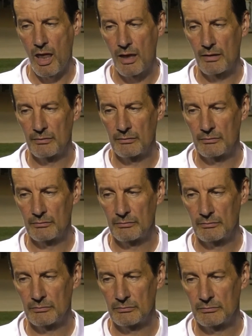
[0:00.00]
qu'est-ce qu'il
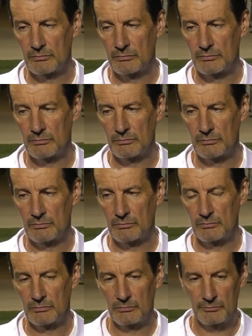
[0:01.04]
vous donne, qu'est-ce
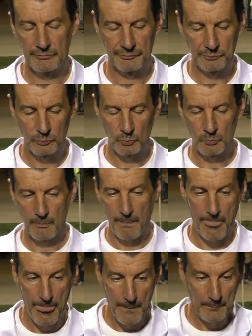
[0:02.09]
que vous aimez chez
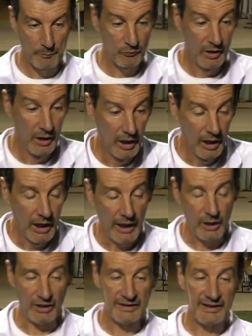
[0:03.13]
lui, chez lui
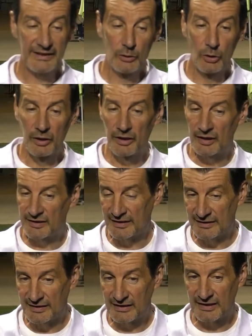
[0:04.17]
Alors Tadeo,
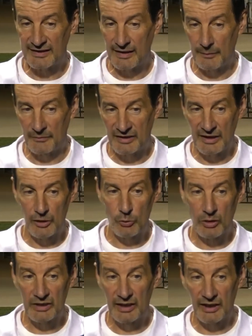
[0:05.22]
c'est très simple. C'est un
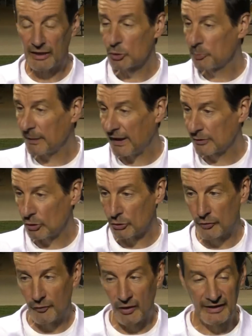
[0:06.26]
joueur qui est
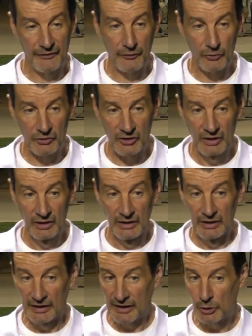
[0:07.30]
récupérateur devant la défense.
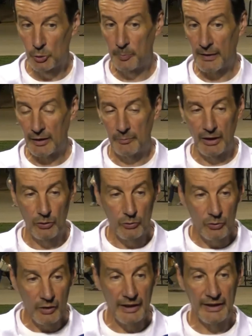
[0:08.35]
Il récupère les
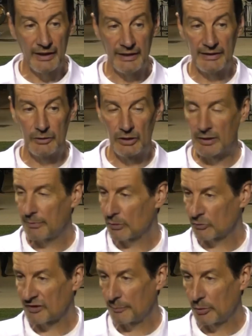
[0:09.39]
ballons et il donne les
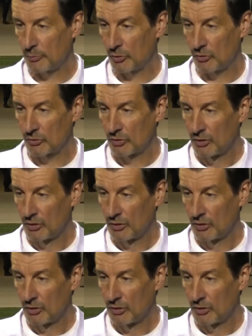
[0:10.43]
ballons simplement.